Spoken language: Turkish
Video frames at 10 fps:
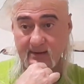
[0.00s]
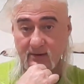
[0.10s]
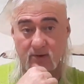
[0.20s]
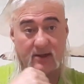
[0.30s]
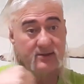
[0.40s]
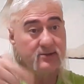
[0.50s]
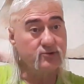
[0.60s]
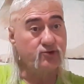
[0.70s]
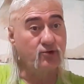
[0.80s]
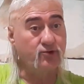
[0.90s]
oranın
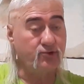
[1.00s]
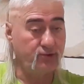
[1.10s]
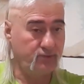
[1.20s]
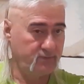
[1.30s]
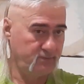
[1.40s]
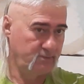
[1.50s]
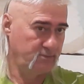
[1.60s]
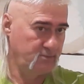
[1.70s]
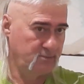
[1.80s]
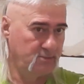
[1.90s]
soykütü.
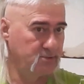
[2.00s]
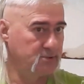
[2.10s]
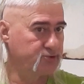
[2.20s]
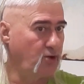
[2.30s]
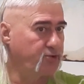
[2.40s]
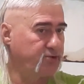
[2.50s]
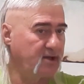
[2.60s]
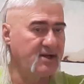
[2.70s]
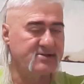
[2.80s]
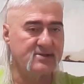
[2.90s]
Soykütü
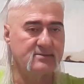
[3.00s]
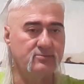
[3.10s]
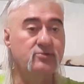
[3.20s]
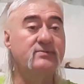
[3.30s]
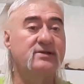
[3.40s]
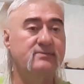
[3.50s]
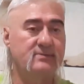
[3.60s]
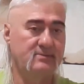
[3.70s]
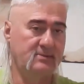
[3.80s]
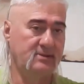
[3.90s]
arkadaşlar. Budun betim.
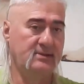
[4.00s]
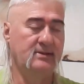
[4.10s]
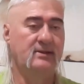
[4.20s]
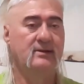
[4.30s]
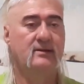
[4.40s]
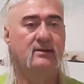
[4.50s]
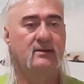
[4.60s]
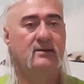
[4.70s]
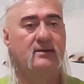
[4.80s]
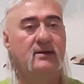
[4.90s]

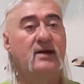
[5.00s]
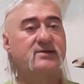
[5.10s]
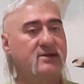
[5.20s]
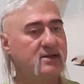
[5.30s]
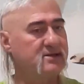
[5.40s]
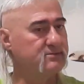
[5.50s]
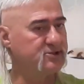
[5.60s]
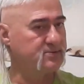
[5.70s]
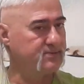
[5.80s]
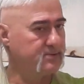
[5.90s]
Her çağda
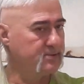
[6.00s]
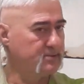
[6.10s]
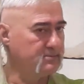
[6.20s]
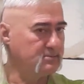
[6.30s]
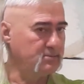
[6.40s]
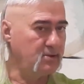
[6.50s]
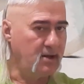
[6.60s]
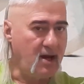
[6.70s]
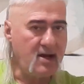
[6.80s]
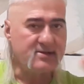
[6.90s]
yazılmıştır. Bu
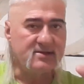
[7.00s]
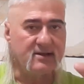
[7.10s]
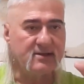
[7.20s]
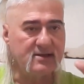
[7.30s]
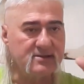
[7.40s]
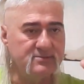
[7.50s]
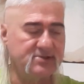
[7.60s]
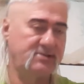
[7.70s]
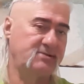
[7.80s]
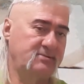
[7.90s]
her çağda
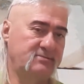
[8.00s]
yazılmıştır.